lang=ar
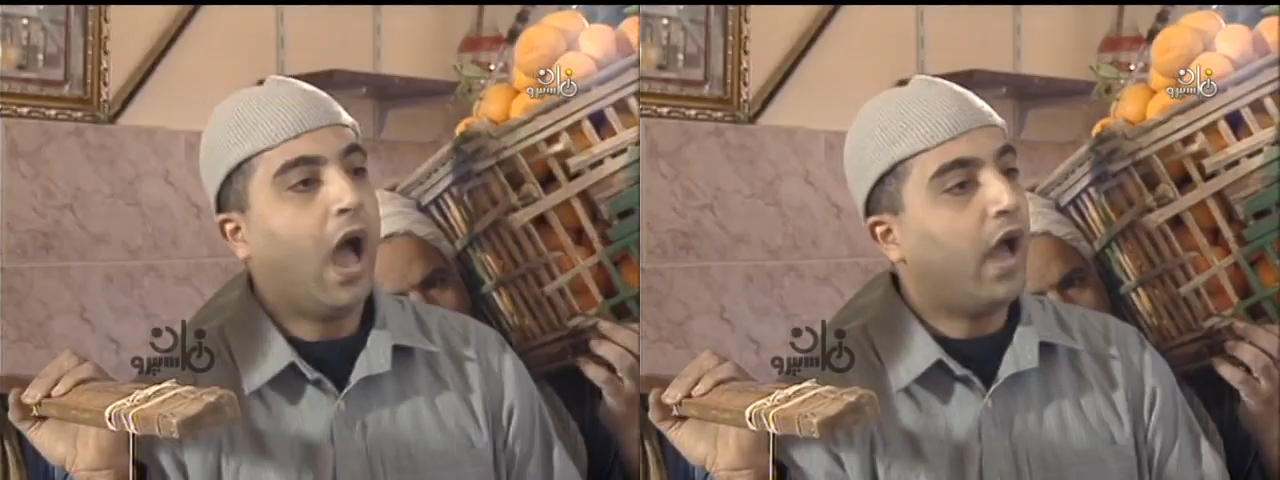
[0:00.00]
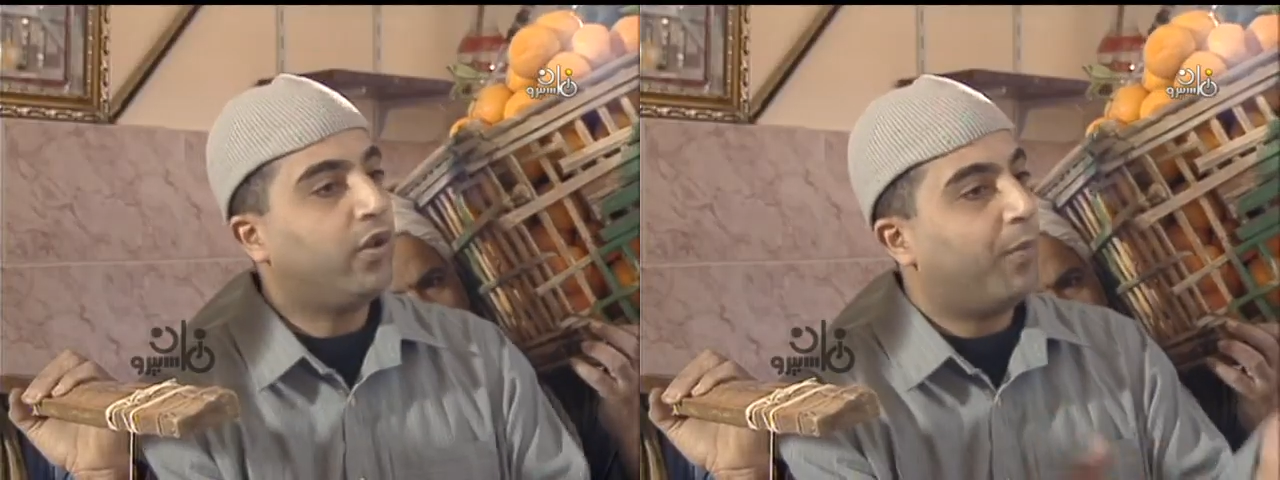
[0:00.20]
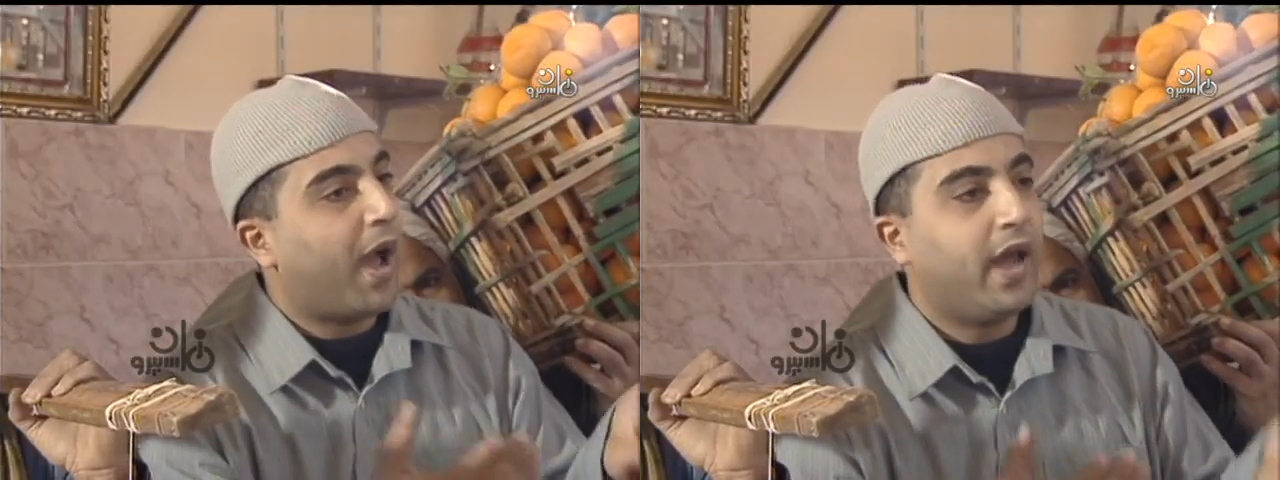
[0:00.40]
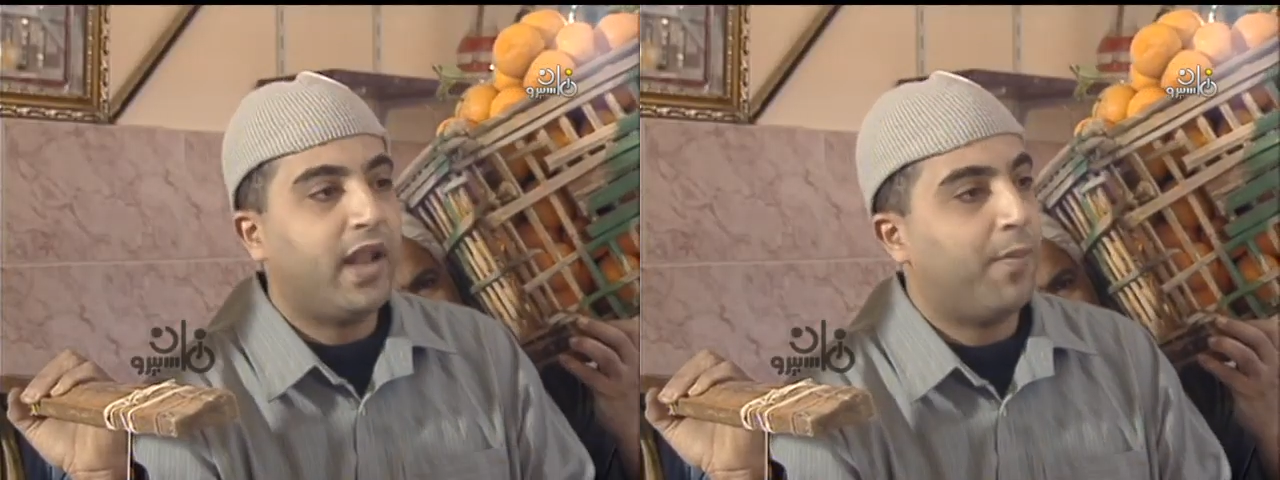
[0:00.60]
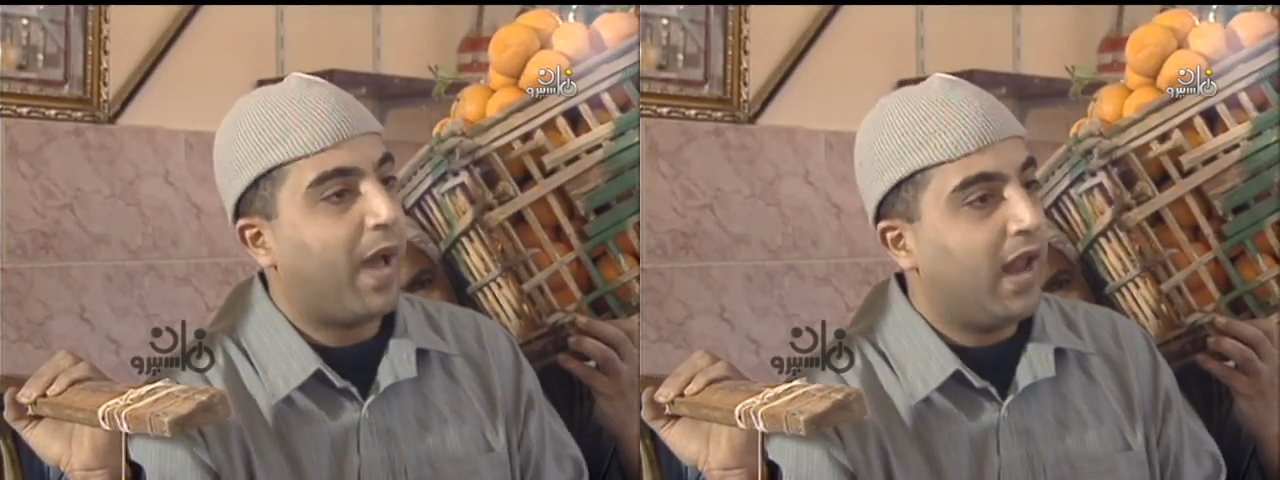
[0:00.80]
قعدوا
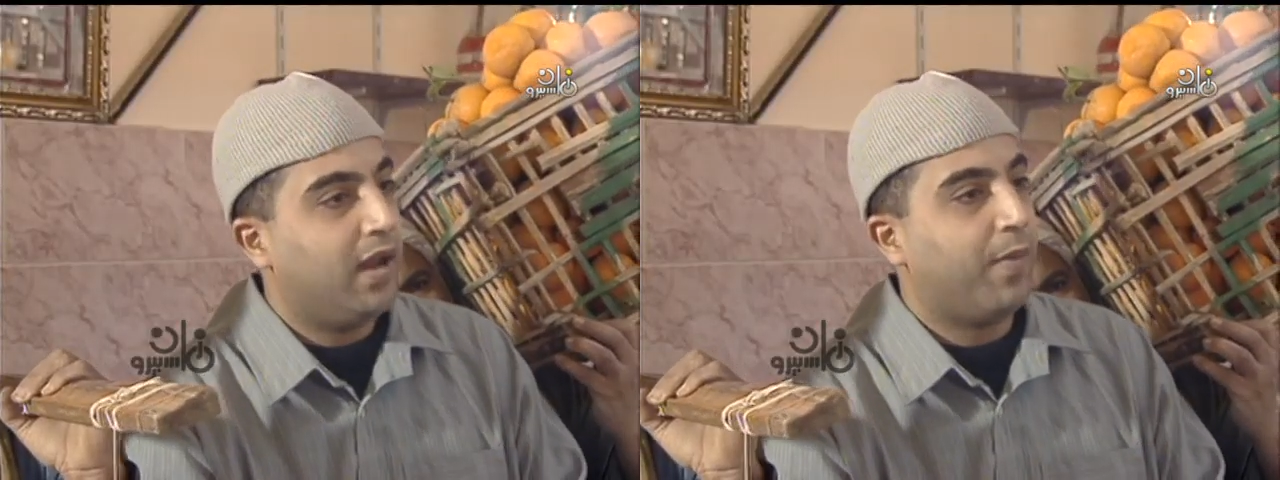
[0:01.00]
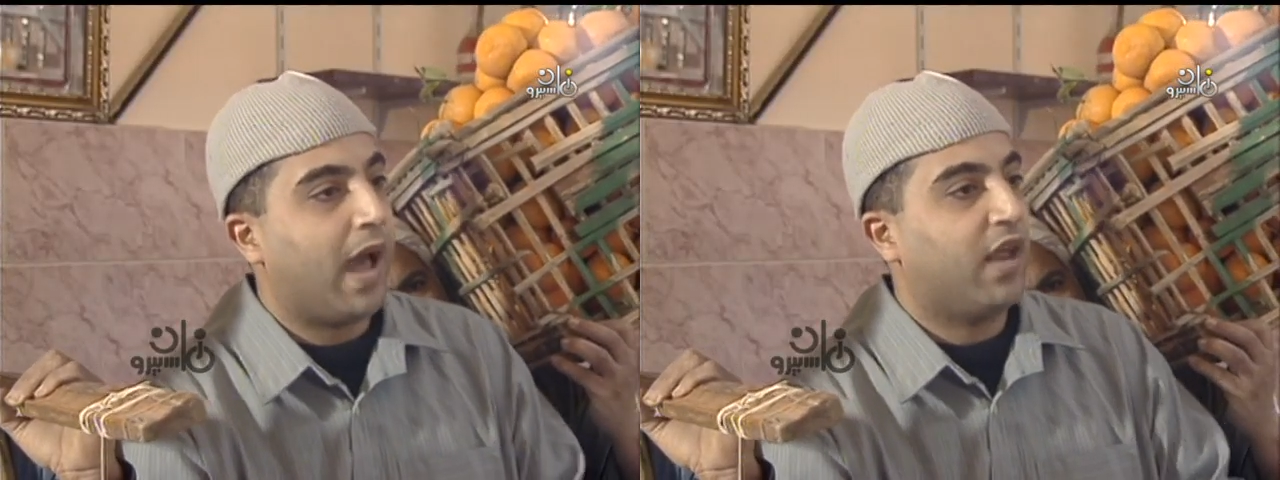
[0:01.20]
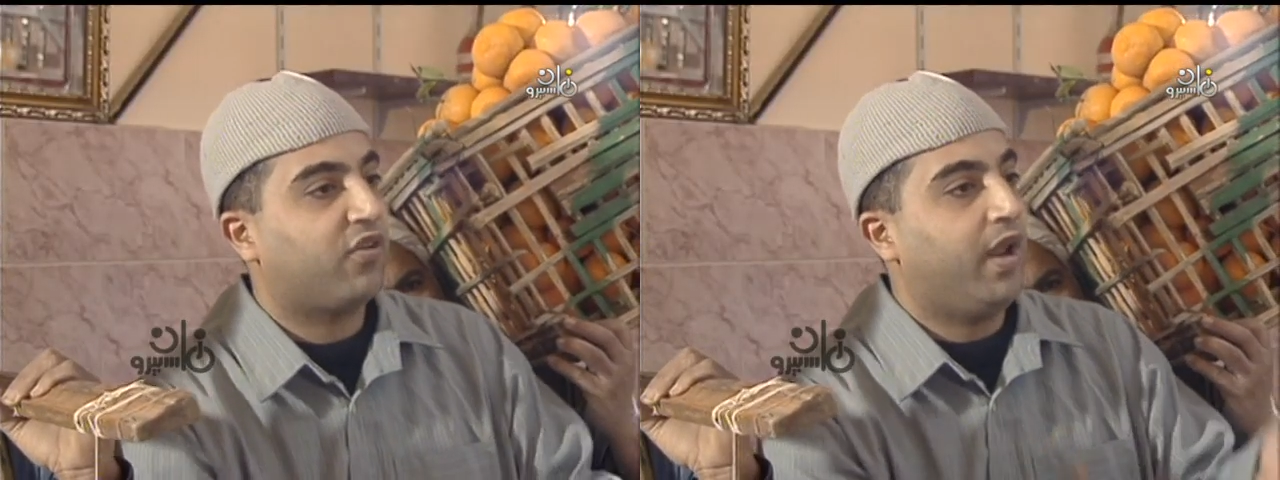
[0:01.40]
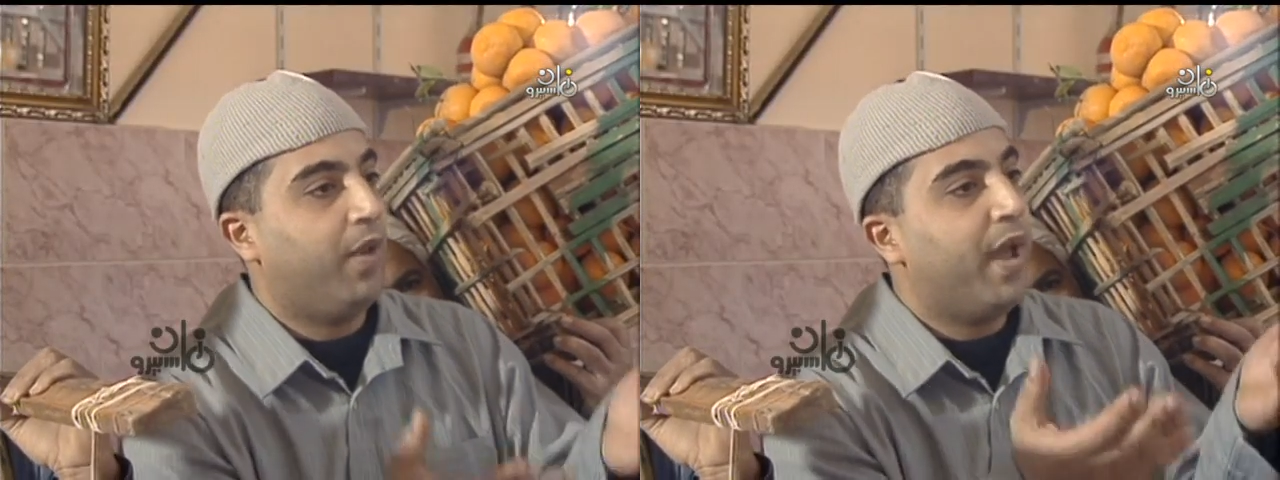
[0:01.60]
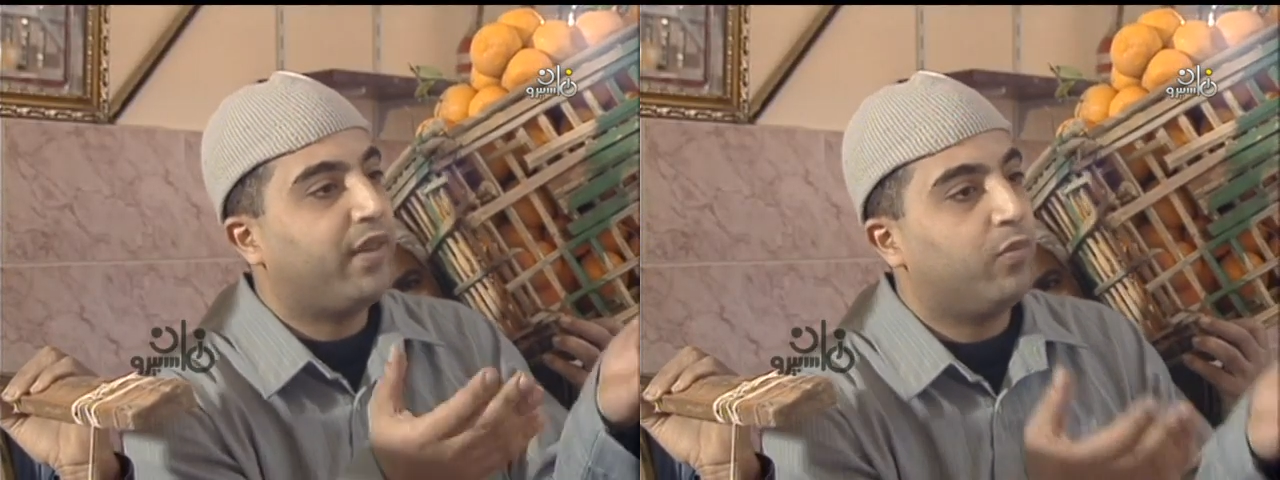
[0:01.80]
معانا يا معلم علشان حمايه